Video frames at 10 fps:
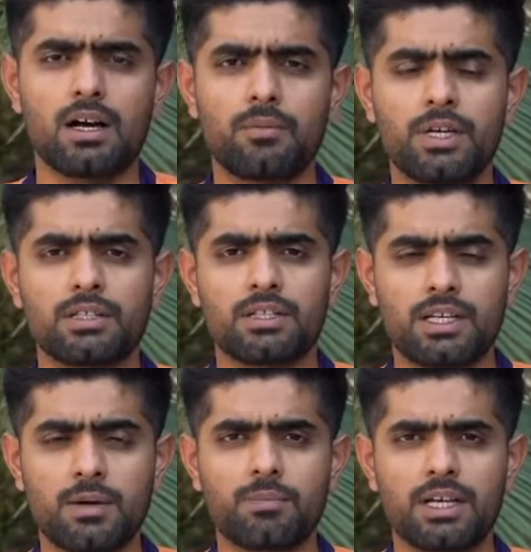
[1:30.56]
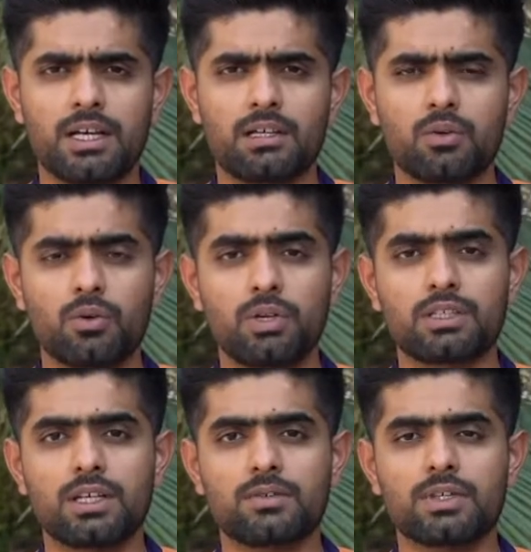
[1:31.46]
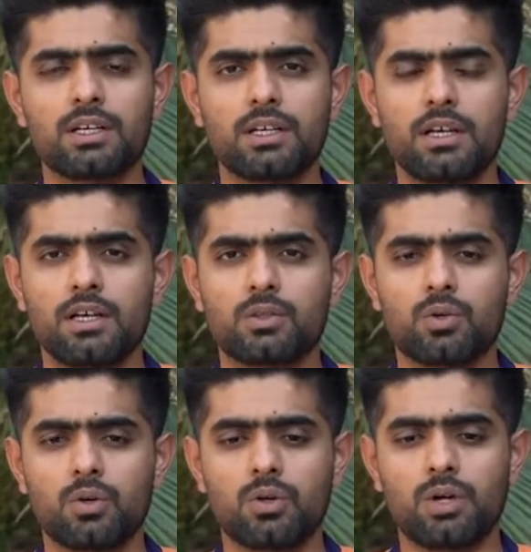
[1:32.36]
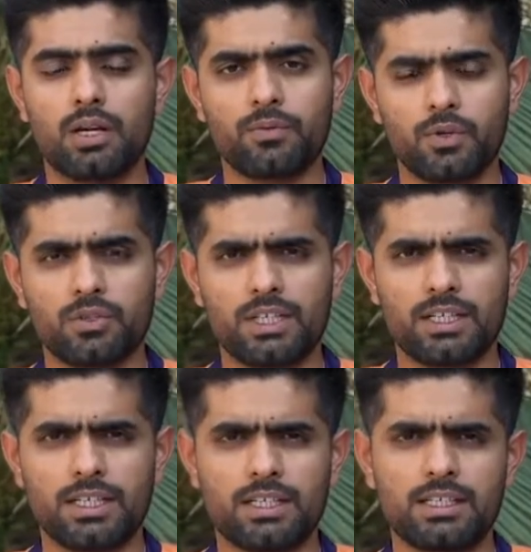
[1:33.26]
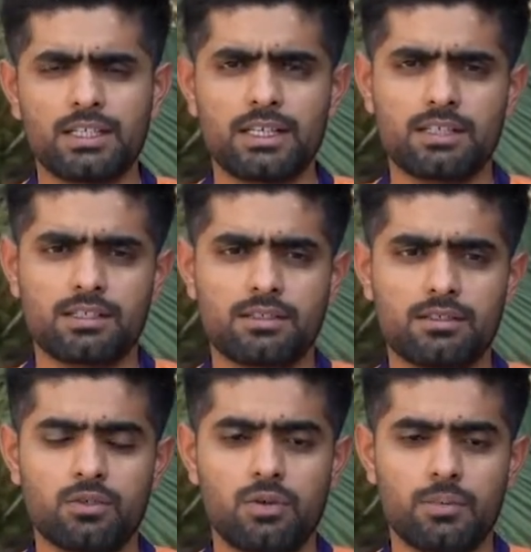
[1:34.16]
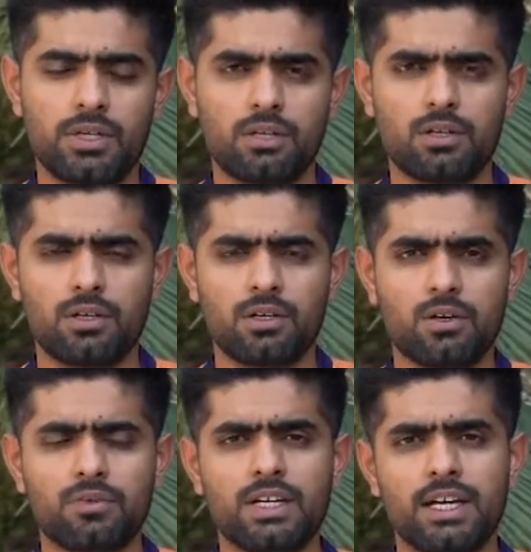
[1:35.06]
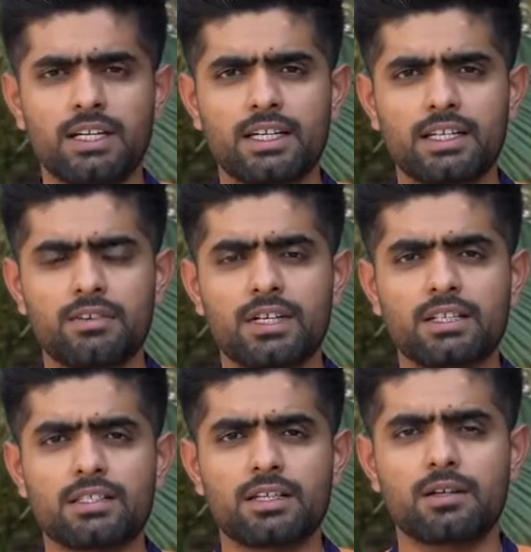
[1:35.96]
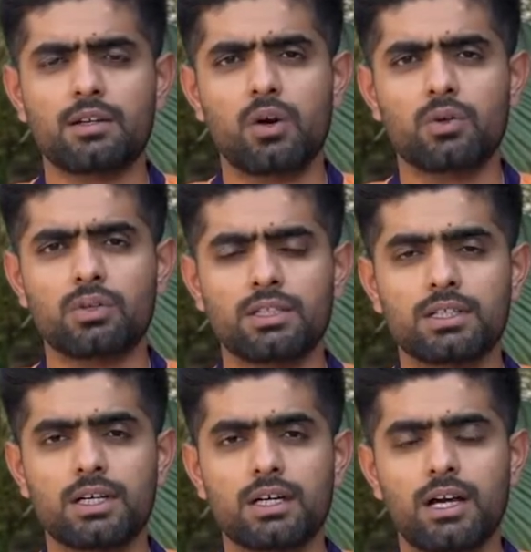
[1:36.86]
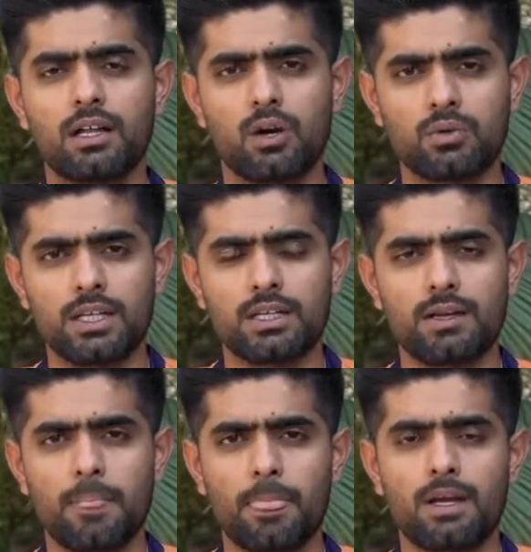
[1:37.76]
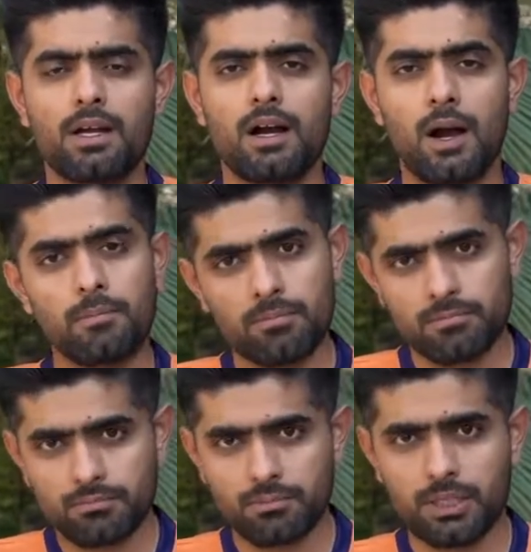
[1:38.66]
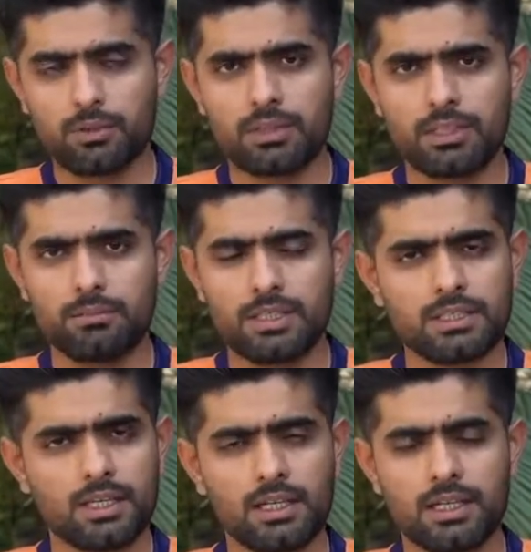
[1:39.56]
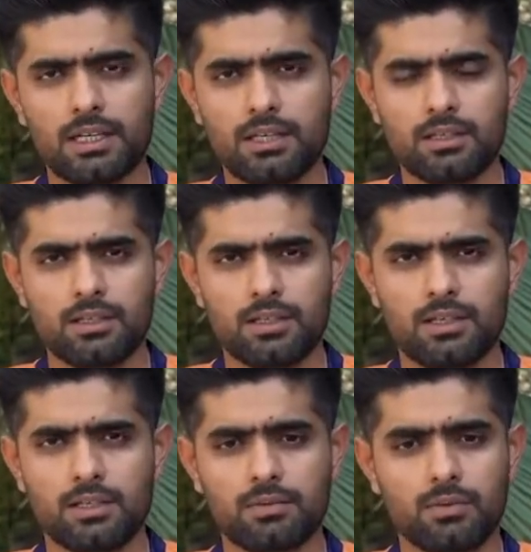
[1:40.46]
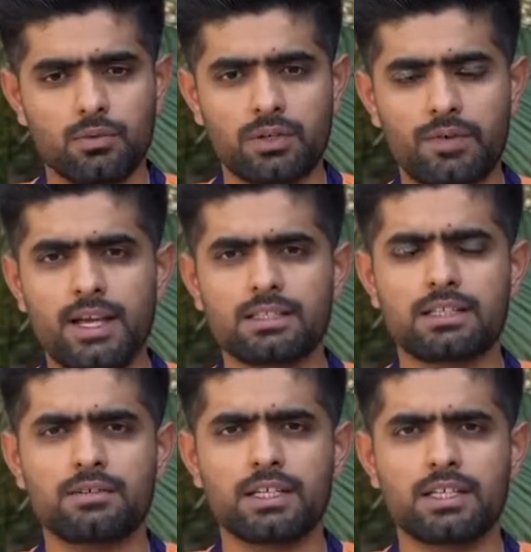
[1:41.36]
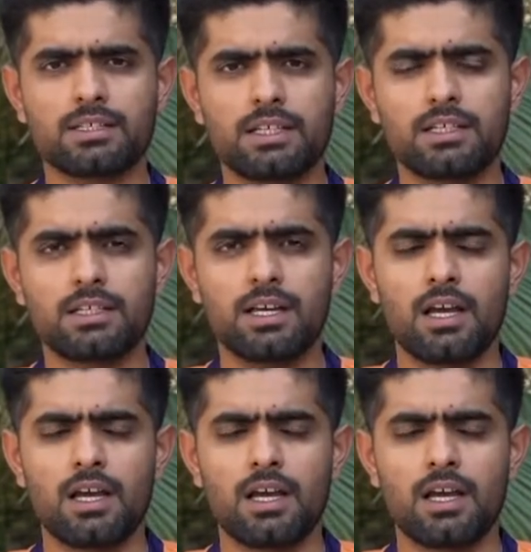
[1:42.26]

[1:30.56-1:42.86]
हमें चेयरअप मिला लोगों की तरफ से तो अनफॉर्चुनेटली ये जो अभी कोविड नाइन्टीन की वजह से क्राउड अलाउ नहीं है हम बिल्कुल जी मिस करेंगे क्योंकि फ़ैन्स की वजह से ही